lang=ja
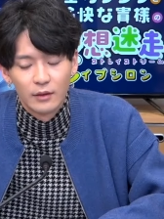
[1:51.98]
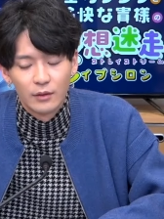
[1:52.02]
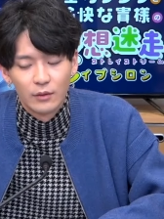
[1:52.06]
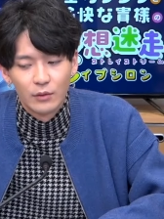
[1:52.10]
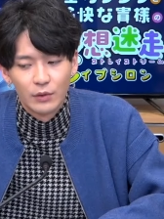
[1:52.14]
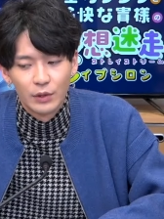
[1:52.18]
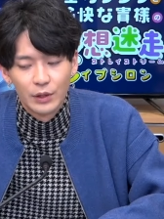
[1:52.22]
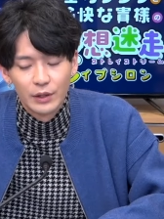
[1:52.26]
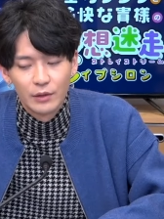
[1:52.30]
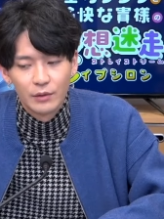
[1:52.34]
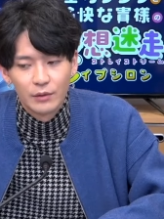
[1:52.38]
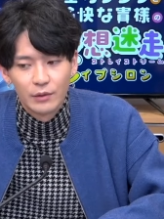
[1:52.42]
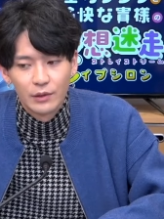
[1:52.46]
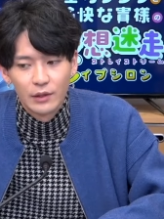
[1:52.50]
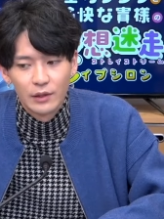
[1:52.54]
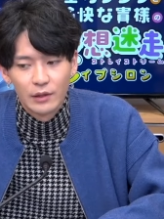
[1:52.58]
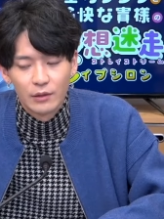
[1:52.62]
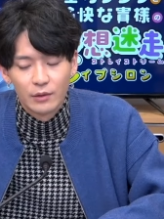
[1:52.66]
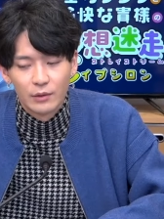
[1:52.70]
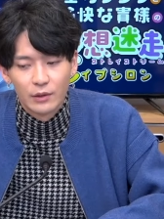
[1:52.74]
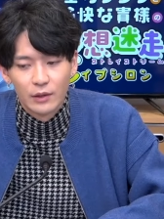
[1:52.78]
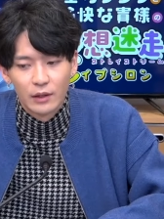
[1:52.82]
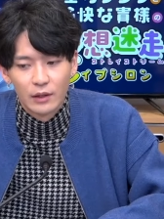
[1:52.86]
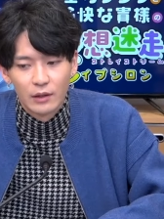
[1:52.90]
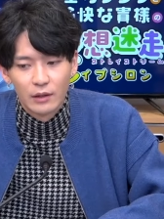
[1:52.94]
俺どれだ
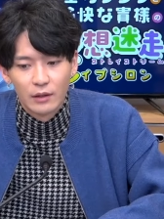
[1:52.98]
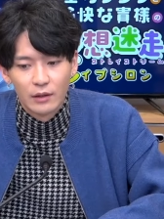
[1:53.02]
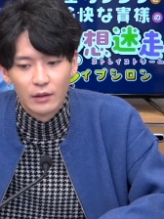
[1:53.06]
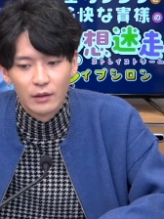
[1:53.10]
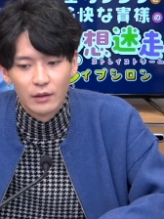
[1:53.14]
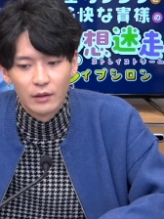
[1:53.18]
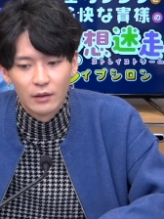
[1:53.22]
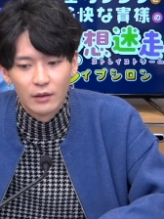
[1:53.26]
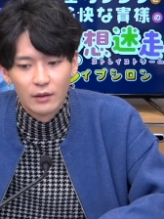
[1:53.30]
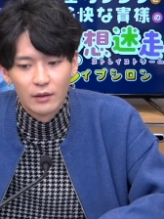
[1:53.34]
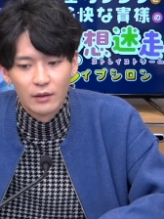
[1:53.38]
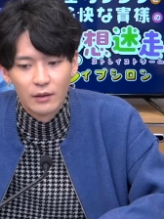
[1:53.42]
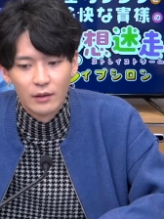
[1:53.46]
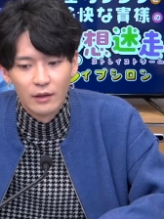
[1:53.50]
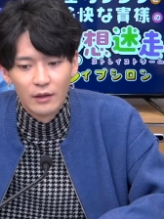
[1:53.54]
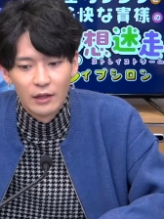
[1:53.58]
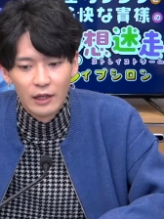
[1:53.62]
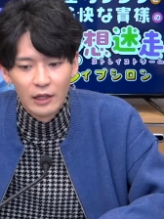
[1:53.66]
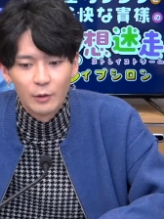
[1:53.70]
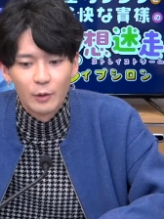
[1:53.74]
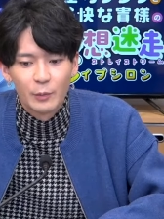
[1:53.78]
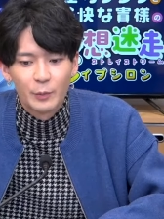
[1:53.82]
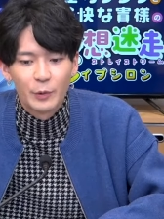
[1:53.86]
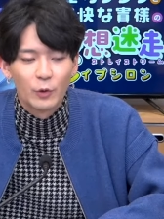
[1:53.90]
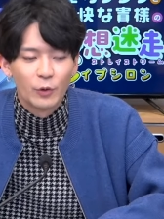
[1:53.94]
ろうなあ
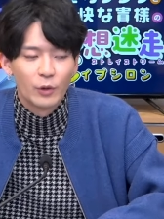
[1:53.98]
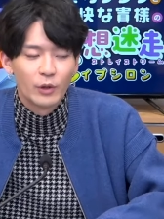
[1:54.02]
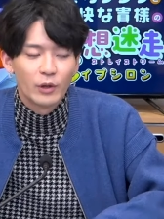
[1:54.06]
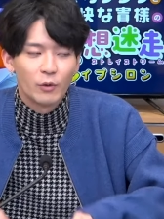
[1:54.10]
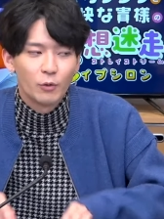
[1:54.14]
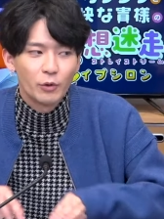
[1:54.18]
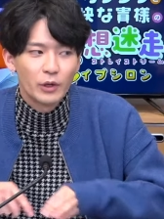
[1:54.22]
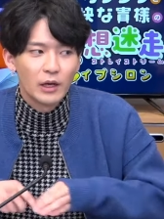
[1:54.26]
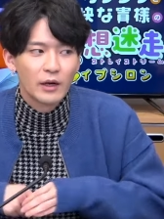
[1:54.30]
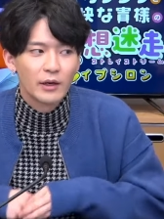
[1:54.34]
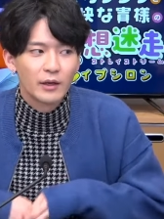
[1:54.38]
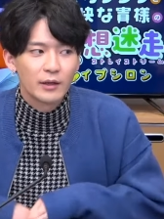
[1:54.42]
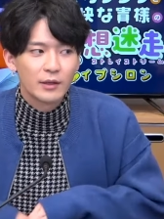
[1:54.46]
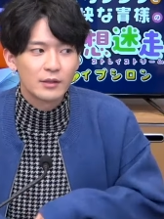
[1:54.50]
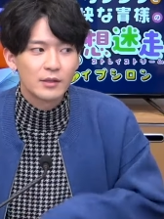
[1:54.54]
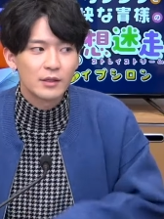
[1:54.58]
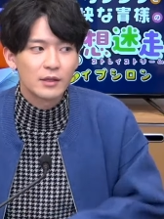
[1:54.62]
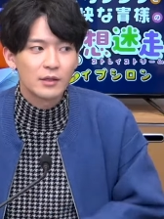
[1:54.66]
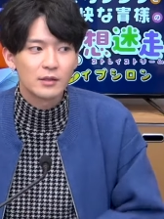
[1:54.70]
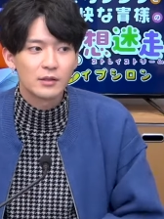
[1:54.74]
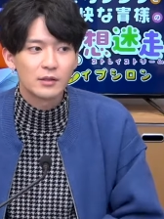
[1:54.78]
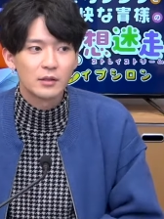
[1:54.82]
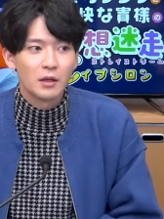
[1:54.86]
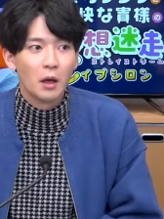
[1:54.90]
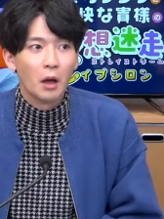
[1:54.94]
でもやっぱ俺俺あれが好き
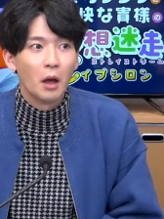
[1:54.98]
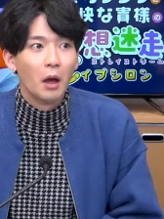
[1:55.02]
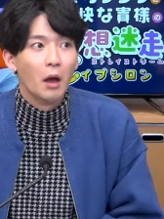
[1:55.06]
です